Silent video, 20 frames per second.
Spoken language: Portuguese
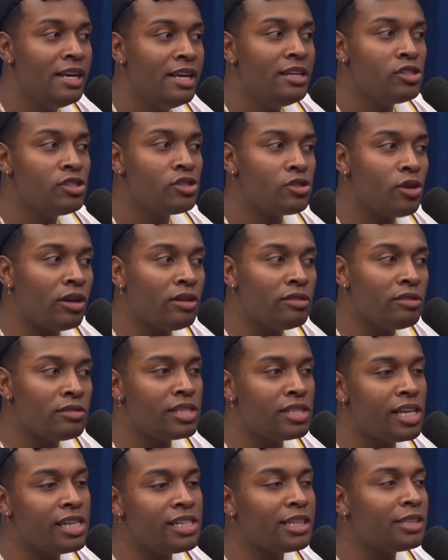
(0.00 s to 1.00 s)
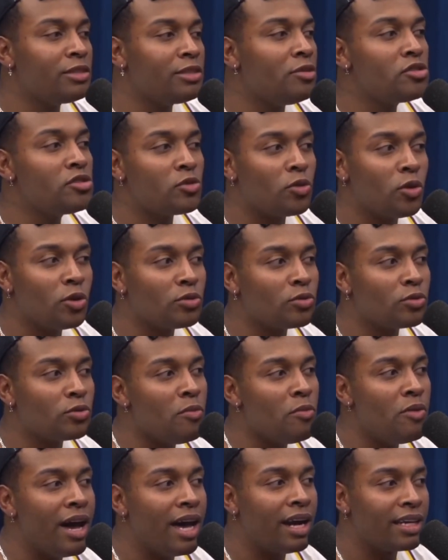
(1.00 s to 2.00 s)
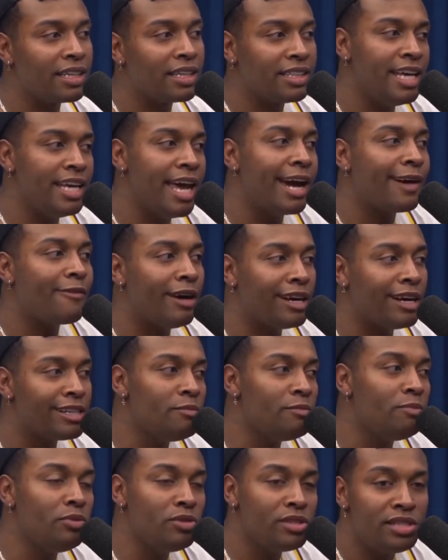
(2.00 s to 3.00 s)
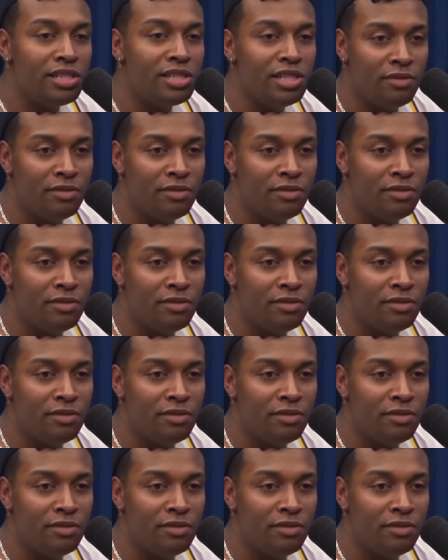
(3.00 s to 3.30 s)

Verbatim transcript: Só não seja tão escroto como ela, que é quase impossível.